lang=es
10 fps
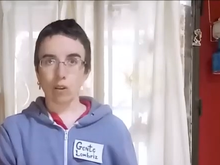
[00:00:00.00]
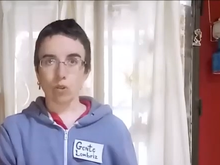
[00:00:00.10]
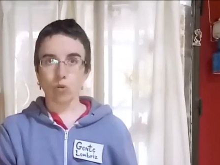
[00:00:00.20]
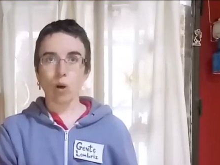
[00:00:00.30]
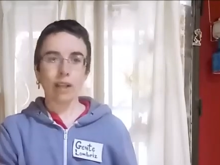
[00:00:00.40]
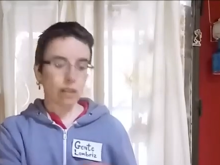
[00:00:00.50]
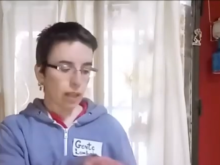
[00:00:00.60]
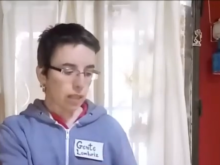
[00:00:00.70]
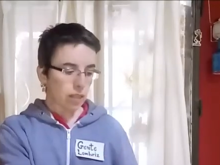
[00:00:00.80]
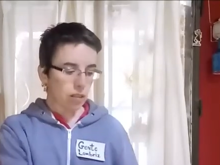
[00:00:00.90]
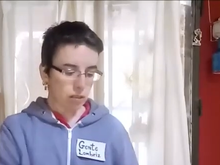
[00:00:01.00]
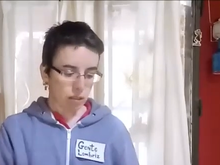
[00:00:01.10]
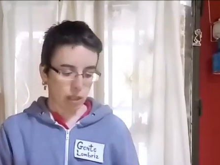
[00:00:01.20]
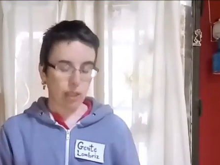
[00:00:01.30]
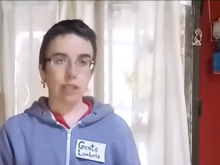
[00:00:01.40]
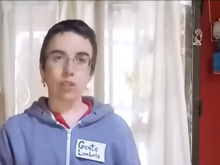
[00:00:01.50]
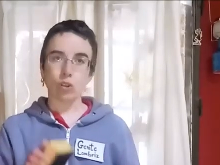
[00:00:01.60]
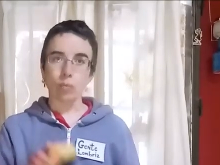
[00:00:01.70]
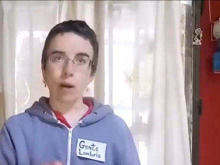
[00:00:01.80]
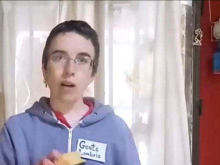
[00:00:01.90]
Los guantes,
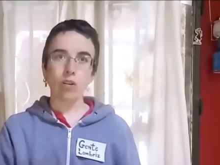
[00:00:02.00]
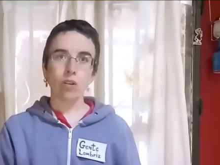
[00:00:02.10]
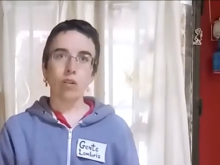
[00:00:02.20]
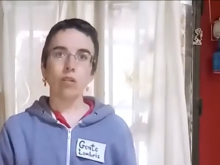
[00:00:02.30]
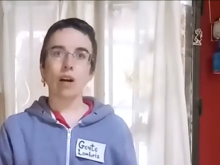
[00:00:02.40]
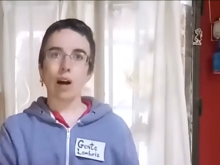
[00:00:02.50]
estropajo,